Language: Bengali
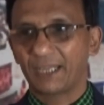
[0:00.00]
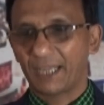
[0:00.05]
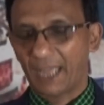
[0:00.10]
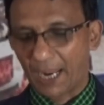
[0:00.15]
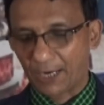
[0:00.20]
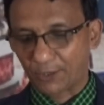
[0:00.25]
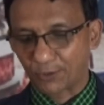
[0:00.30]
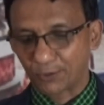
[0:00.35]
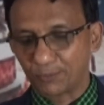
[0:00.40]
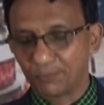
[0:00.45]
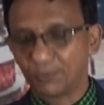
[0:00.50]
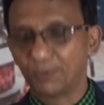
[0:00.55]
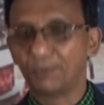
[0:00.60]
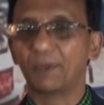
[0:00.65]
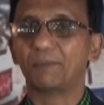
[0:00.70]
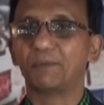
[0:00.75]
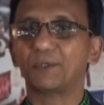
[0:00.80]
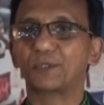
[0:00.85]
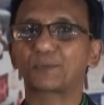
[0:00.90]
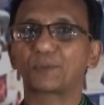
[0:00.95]
অ্যাটম
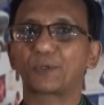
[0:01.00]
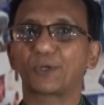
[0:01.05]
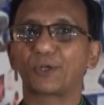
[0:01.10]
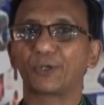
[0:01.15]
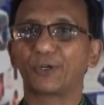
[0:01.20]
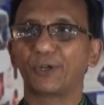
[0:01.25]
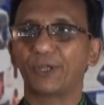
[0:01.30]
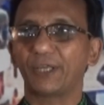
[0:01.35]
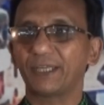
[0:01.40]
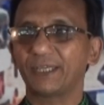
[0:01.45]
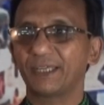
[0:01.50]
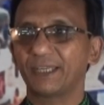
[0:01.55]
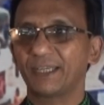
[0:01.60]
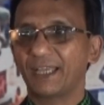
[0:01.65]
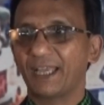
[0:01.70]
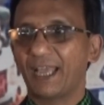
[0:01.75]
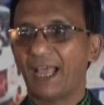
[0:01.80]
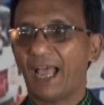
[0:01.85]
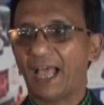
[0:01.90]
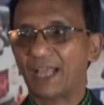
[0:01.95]
বোমের বিস্ফোরণ নয়
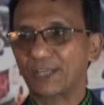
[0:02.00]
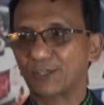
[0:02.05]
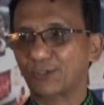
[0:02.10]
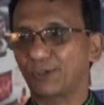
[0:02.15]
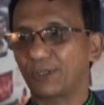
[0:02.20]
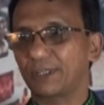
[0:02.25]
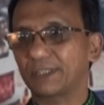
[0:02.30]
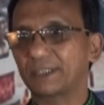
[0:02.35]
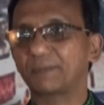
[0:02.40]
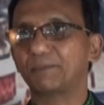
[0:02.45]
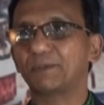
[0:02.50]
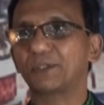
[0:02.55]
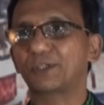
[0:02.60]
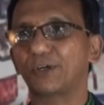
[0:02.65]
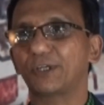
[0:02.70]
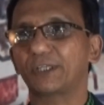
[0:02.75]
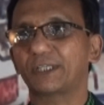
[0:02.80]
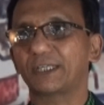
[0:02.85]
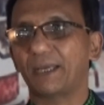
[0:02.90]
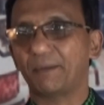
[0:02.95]
আসলে যে
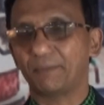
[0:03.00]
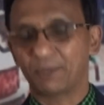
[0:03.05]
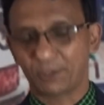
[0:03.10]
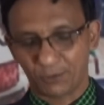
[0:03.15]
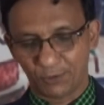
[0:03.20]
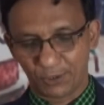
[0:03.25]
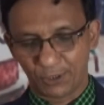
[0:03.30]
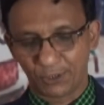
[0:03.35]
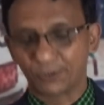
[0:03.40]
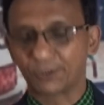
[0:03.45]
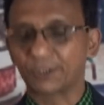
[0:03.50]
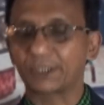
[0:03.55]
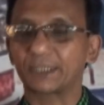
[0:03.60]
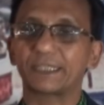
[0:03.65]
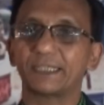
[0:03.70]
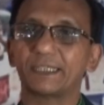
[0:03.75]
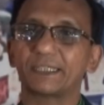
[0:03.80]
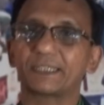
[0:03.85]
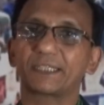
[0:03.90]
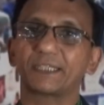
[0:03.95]
বিষয়টি আমি তুলে ধরতে
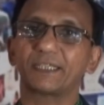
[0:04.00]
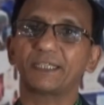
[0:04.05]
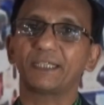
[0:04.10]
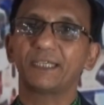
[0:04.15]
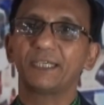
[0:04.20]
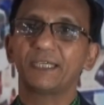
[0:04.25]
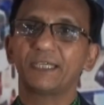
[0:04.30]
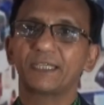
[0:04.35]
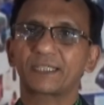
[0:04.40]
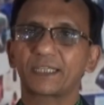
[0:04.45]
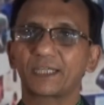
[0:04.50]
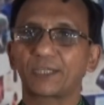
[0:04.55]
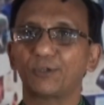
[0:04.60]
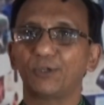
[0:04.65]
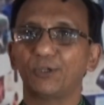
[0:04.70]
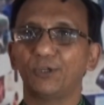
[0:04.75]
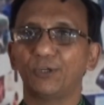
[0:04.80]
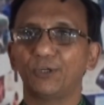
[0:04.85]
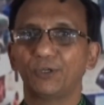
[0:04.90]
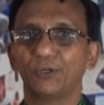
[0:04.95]
চেয়েছি সেটা
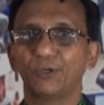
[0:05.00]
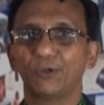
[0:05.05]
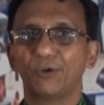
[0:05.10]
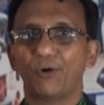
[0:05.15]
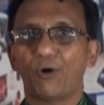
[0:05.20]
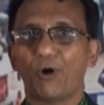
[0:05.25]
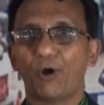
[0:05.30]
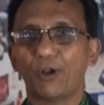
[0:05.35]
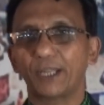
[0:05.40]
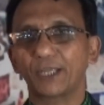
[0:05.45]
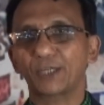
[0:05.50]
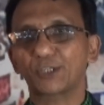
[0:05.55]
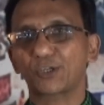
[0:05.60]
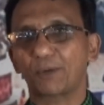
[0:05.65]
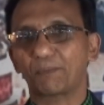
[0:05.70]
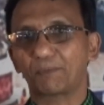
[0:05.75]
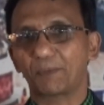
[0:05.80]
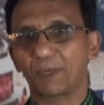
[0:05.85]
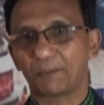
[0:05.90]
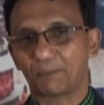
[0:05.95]
হলো অনেক
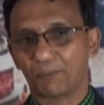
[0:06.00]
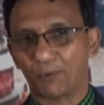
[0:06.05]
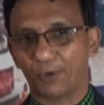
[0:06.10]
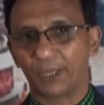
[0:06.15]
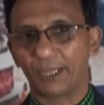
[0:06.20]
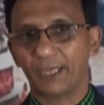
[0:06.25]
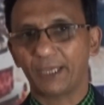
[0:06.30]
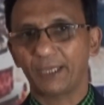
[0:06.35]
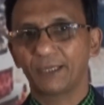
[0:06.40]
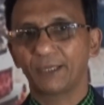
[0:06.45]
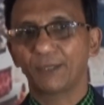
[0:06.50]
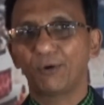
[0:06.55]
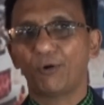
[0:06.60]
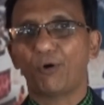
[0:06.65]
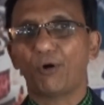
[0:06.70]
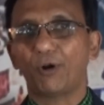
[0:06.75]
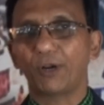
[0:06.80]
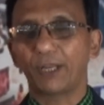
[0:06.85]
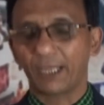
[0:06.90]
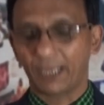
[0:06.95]
স্বপ্নের পরে
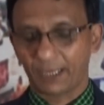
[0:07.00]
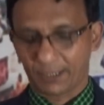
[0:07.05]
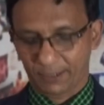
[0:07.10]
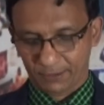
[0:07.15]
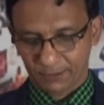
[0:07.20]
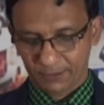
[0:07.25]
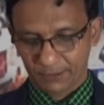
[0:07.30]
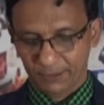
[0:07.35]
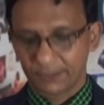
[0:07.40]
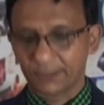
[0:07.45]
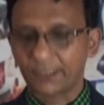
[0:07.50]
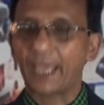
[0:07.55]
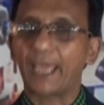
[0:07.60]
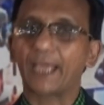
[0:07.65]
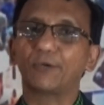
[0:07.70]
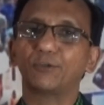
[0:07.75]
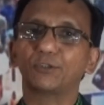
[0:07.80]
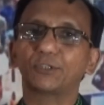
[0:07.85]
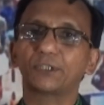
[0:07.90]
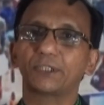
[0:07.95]
অনেক
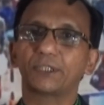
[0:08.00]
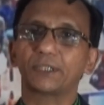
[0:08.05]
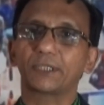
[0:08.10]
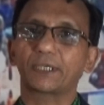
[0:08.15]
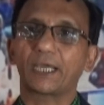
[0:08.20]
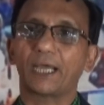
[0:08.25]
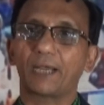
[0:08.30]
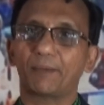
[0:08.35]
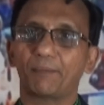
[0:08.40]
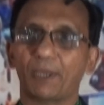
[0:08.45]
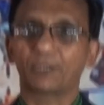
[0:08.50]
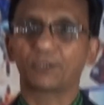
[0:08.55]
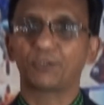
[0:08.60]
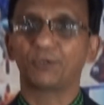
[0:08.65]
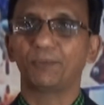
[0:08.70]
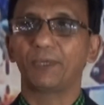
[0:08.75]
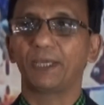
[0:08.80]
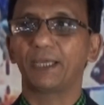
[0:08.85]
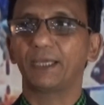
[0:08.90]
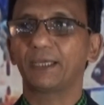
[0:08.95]
ত্যাগ ও তিতিক্ষার
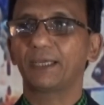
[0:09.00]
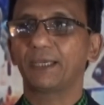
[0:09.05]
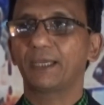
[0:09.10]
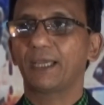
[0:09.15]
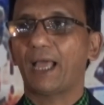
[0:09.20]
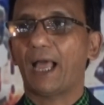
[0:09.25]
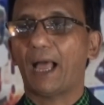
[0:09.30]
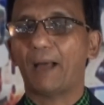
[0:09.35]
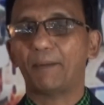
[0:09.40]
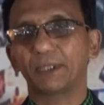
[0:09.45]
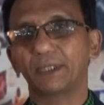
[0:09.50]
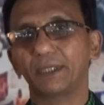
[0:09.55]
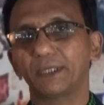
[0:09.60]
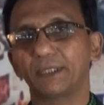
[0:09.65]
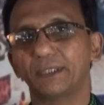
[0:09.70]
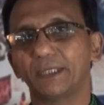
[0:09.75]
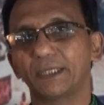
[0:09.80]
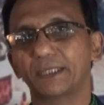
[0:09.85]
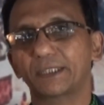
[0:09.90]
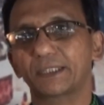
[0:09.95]
মাধ্যমে আমাদের
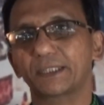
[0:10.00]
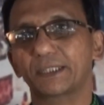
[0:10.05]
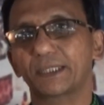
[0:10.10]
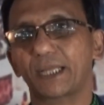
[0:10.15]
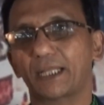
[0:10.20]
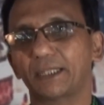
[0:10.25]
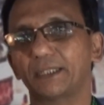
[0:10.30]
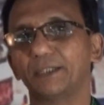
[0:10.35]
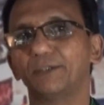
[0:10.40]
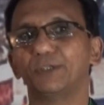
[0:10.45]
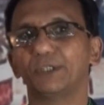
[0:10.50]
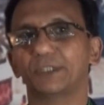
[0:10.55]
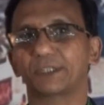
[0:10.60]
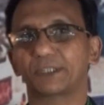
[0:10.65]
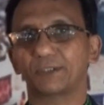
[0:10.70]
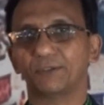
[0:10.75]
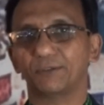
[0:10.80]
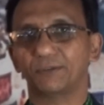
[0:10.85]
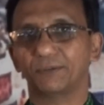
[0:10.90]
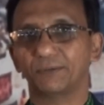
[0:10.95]
এই দেশটি স্বাধীন
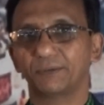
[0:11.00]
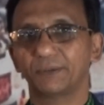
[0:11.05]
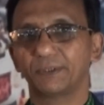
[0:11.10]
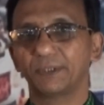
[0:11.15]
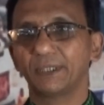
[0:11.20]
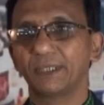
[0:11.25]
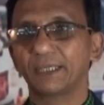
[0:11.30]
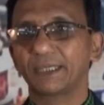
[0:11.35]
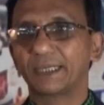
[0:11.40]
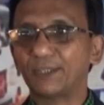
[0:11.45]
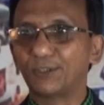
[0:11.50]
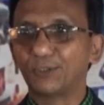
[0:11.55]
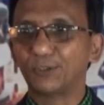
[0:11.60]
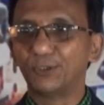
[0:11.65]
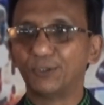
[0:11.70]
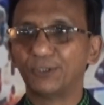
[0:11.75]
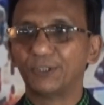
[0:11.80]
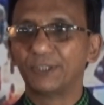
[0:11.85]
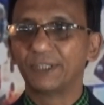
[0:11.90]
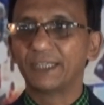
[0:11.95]
হয়েছে কিন্তু
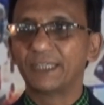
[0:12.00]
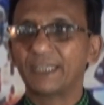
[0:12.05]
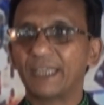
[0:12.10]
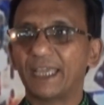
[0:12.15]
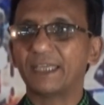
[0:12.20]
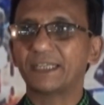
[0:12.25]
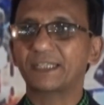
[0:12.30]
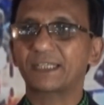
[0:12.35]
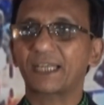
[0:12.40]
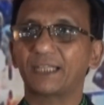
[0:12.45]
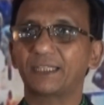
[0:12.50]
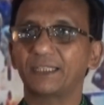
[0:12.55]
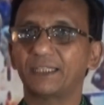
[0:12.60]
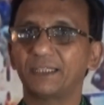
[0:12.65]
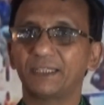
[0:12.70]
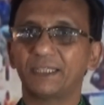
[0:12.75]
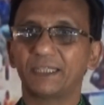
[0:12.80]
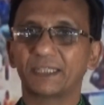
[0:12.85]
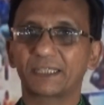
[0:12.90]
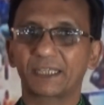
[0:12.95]
এই স্বাধীন
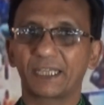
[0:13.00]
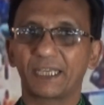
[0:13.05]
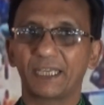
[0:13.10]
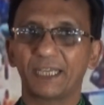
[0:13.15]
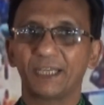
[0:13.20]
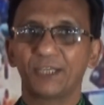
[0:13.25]
দেশে